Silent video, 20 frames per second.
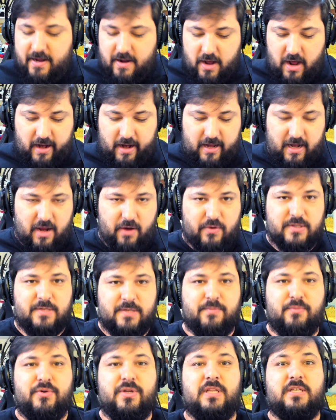Aquela
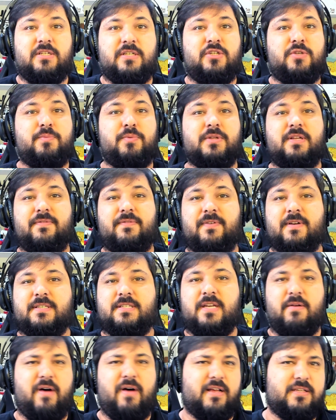coisa bonita a gente poder
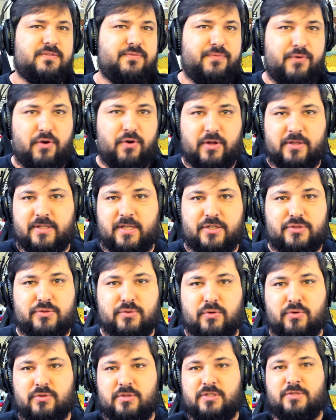fazer umas frotas
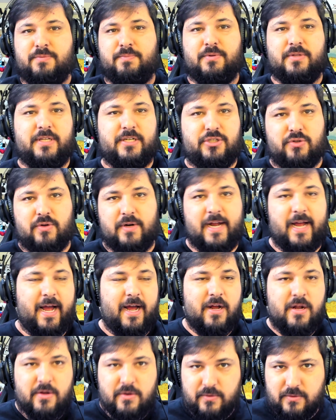junto, a gente poder
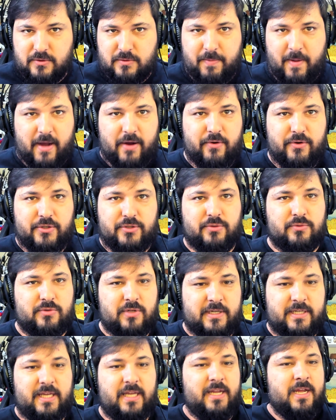jogar os bagulhos
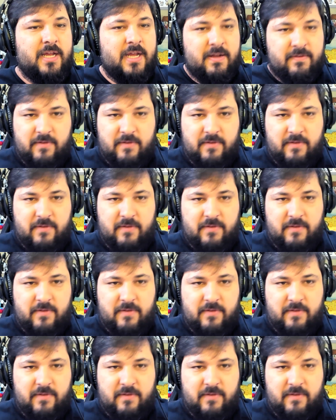junto aqui.